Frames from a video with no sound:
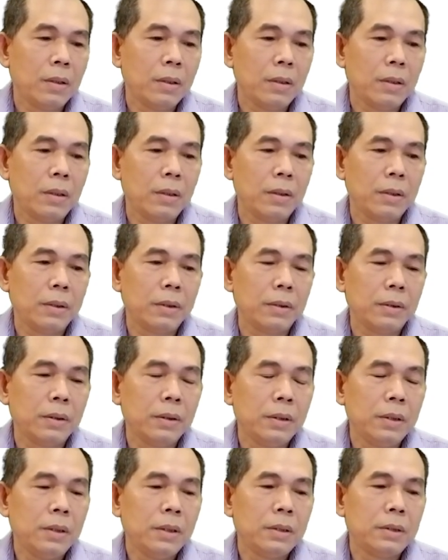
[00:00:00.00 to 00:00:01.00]
rồi
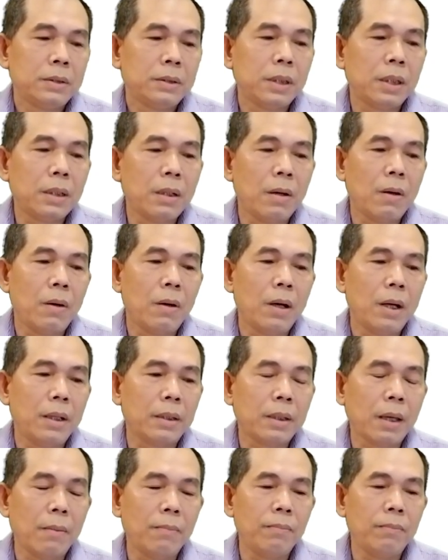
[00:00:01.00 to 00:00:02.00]
sơ đồ
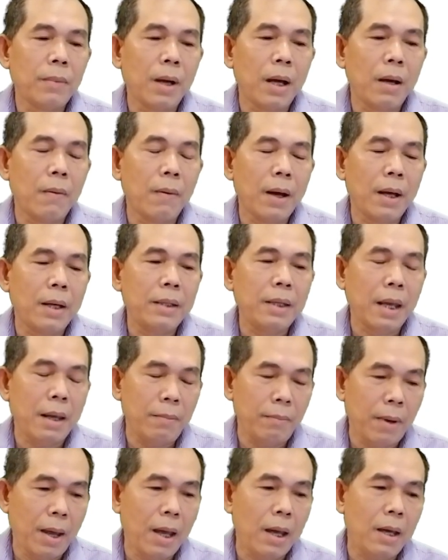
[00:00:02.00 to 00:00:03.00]
hệ thống mã hóa
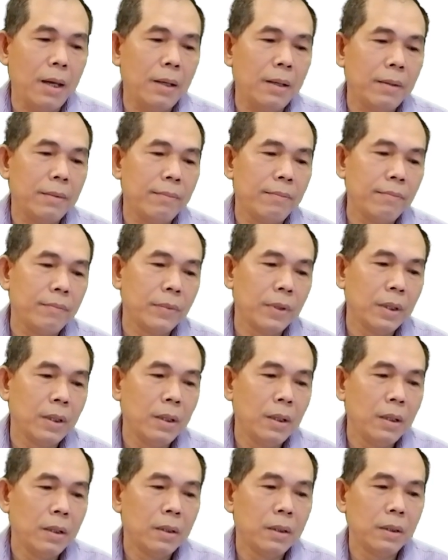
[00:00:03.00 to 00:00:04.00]
giải mã
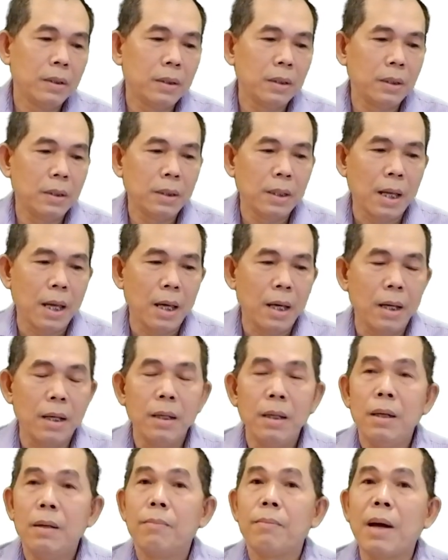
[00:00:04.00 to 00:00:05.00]
thường thường là
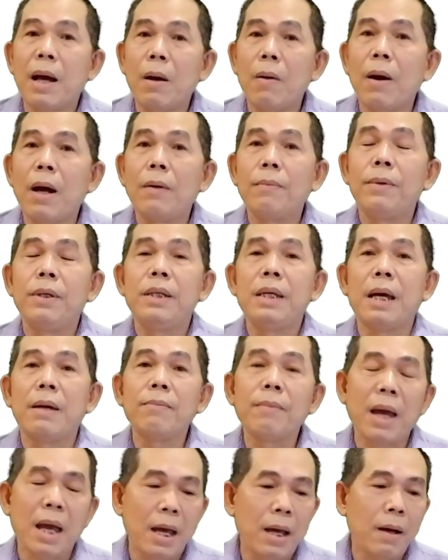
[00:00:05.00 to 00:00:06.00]
mã hóa với
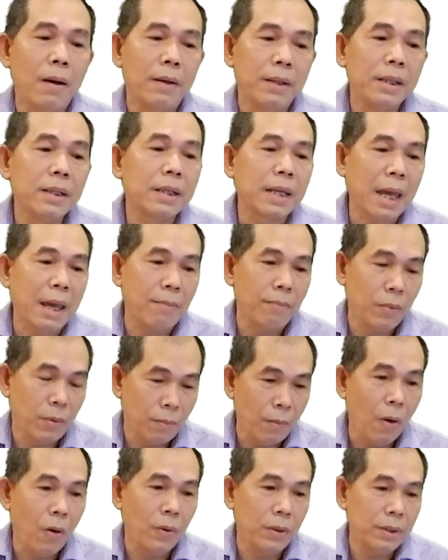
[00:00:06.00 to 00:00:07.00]
giải mã họ đi kèm
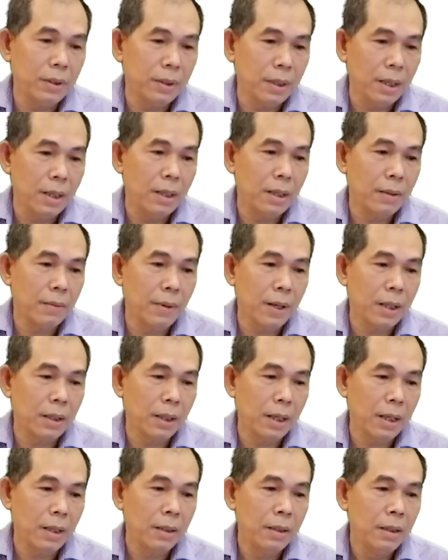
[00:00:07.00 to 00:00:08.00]
một bộ như thế đó các
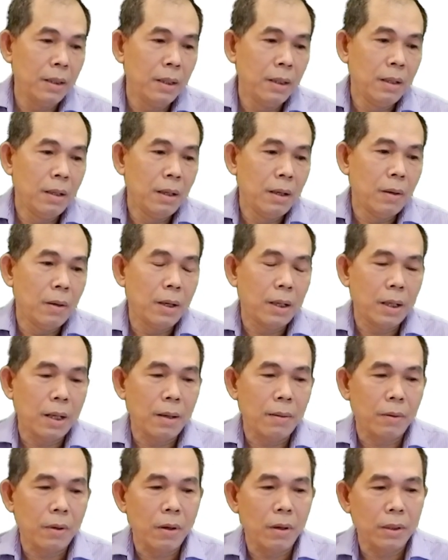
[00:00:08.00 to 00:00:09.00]
bạn nhé à,
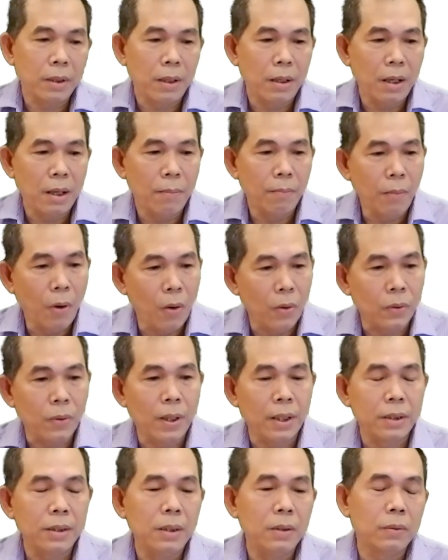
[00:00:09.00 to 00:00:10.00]
là có thể là một
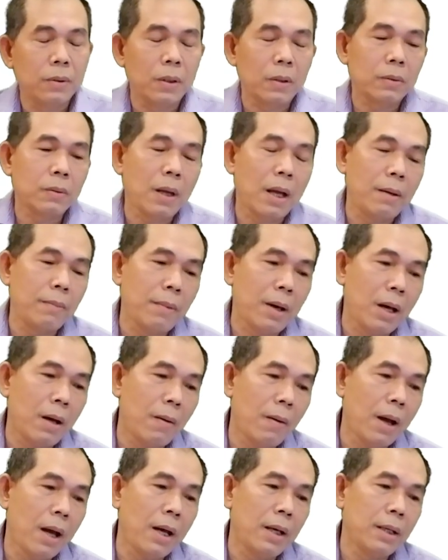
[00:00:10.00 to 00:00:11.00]
hoặc nhiều thuật toán mã
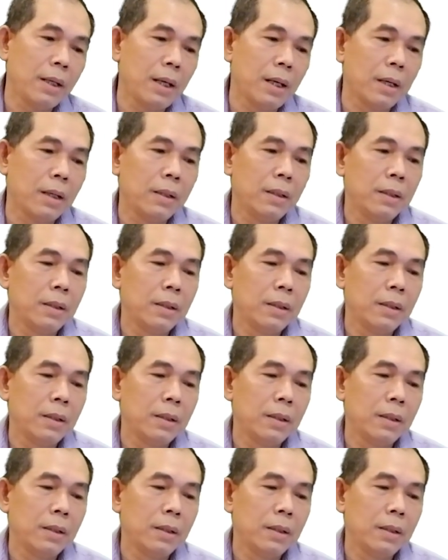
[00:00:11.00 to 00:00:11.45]
hóa nè